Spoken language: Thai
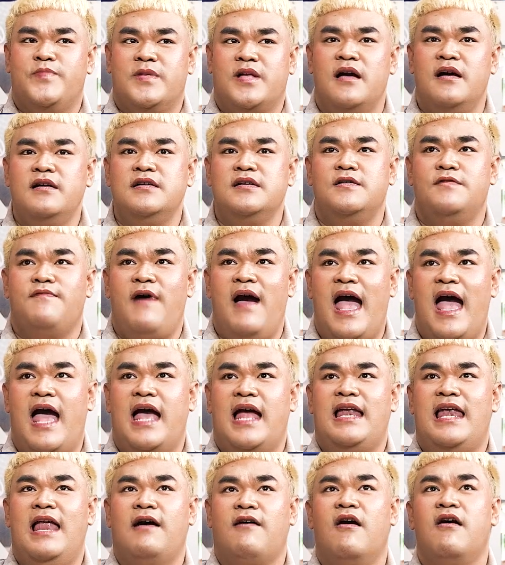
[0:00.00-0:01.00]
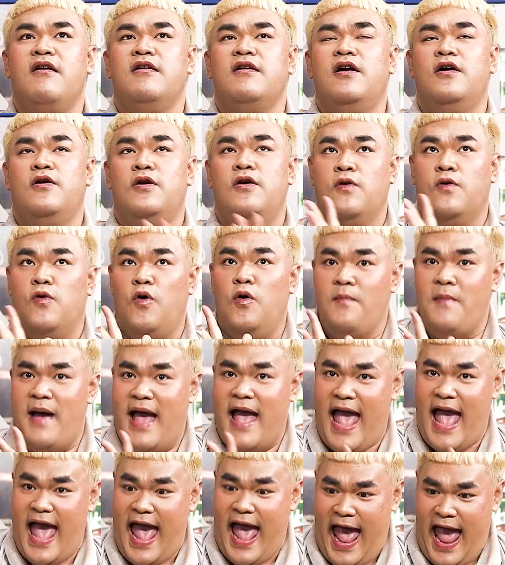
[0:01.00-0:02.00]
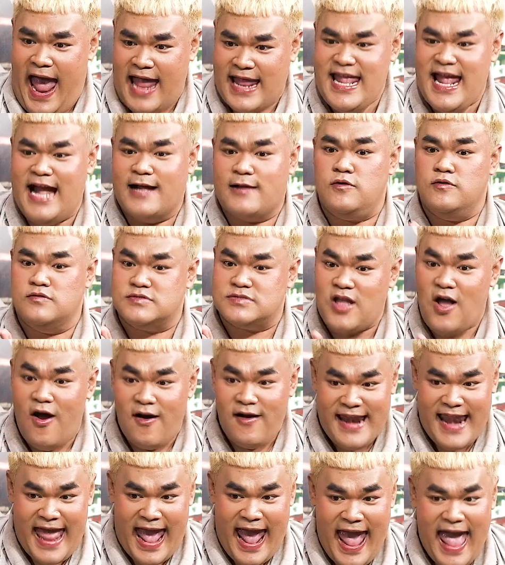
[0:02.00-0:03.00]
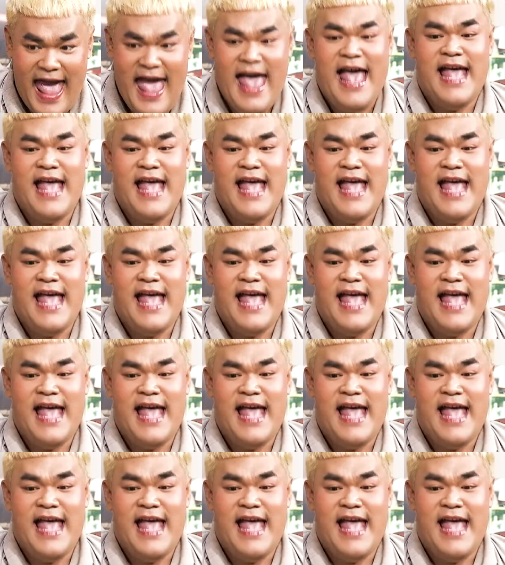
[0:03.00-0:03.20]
ก็คือว่าเราก็คุมอาหารอย่างถูกต้องและ